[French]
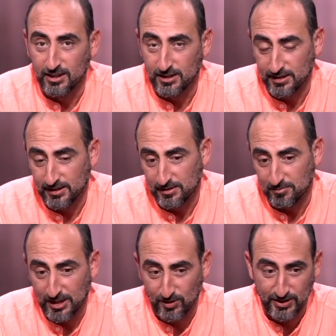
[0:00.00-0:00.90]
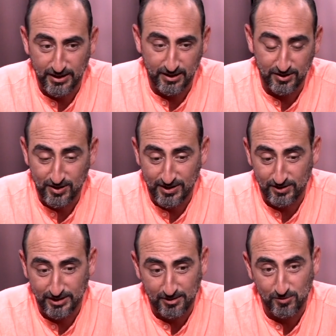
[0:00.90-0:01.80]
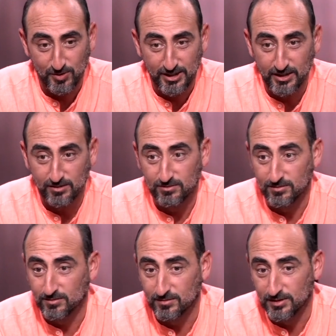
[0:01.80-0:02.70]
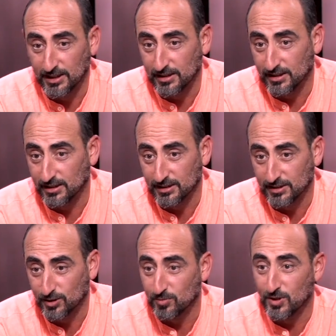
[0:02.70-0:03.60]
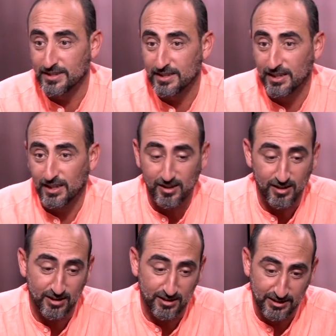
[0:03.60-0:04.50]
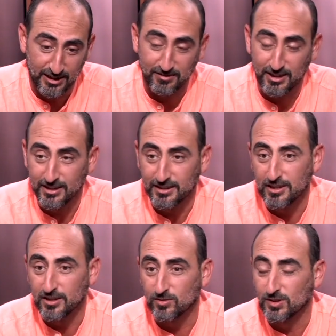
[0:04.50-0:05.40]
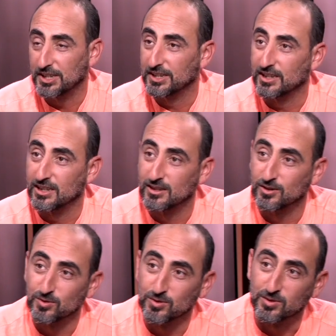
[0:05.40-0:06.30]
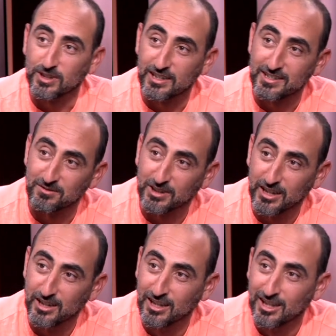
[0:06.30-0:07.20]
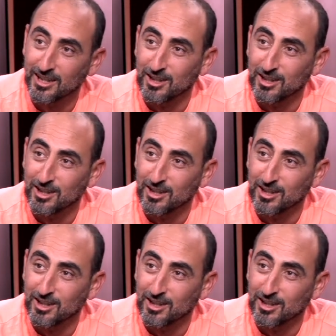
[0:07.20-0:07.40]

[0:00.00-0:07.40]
mais en, termes de délai, on, on a commencé à travailler, c'est-à-dire qu'on était 1 jusqu'au 15 avril.